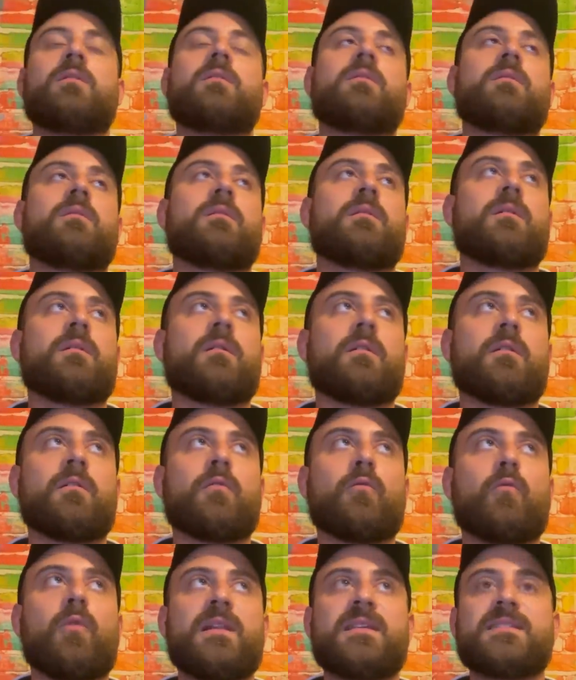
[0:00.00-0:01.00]
eh,
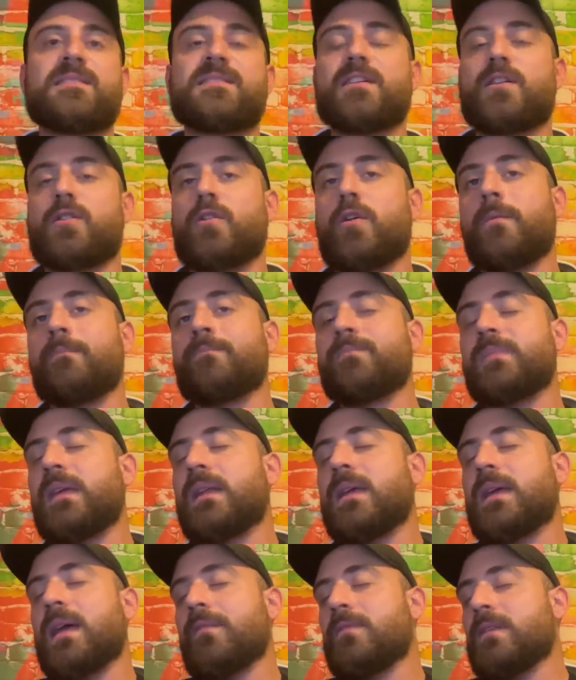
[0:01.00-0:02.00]
quali siano i
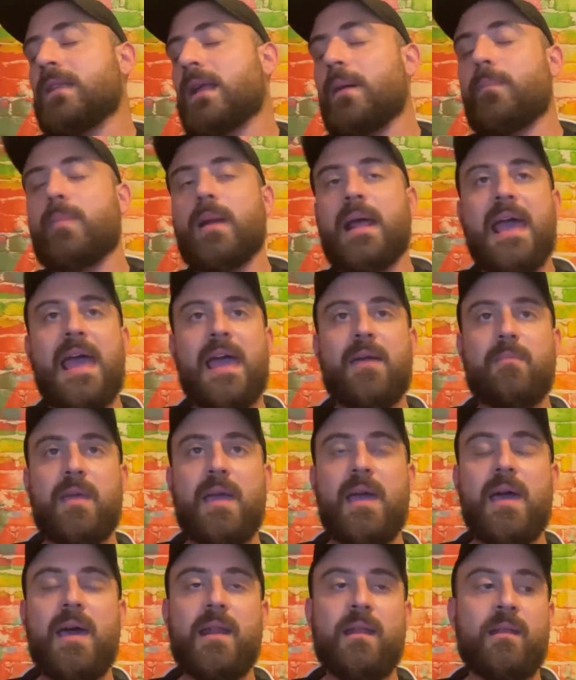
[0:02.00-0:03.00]
ricavi della
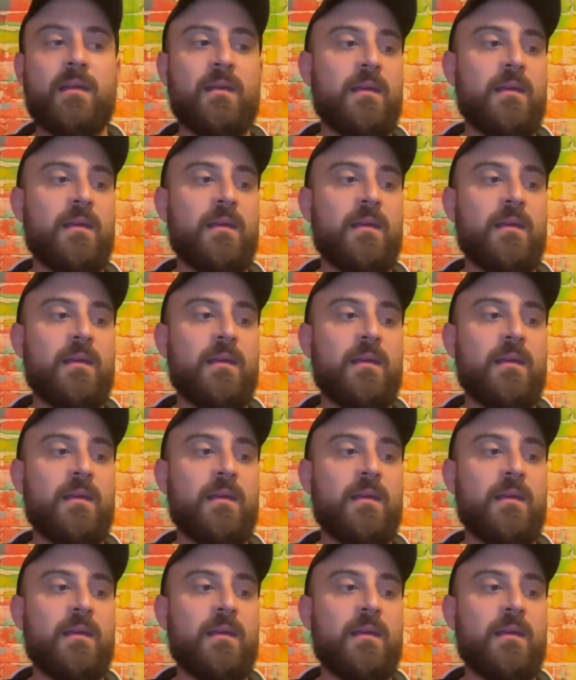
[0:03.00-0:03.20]
Premier,